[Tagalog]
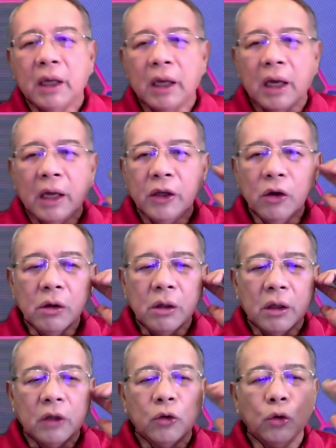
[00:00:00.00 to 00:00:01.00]
Ayun.
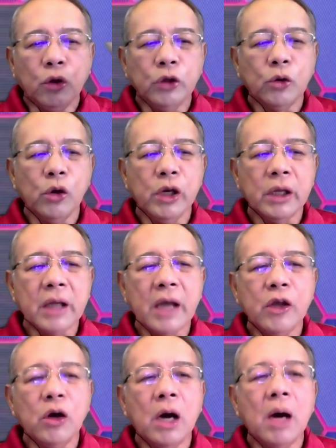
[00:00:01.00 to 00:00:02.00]
Tuloy-tuloy na
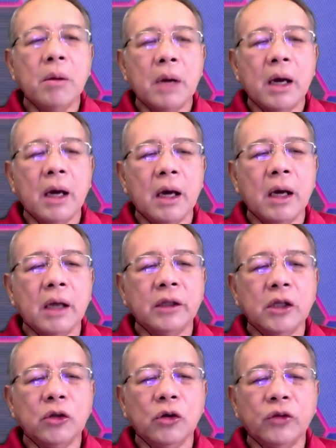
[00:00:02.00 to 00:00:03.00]
tayo ha uh,
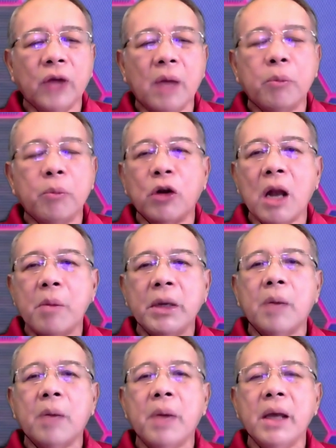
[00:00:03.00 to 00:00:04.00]
dito sa programa ni
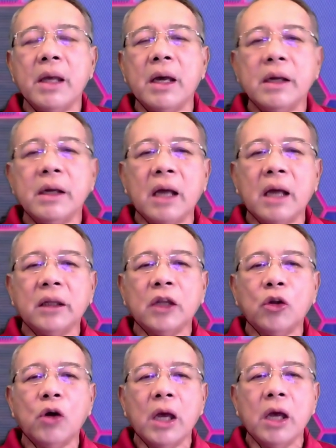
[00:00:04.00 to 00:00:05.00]
Kabayan at
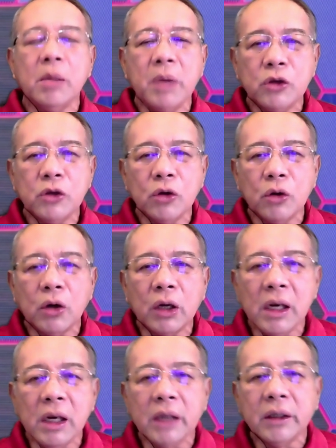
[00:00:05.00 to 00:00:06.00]
ito ay medyo
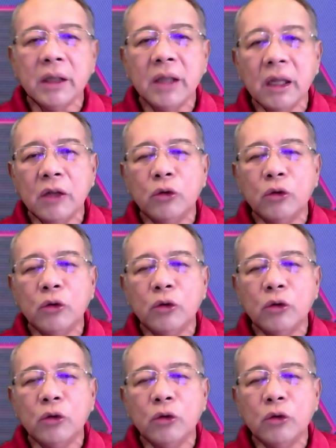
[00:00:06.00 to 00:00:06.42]
related din dun sa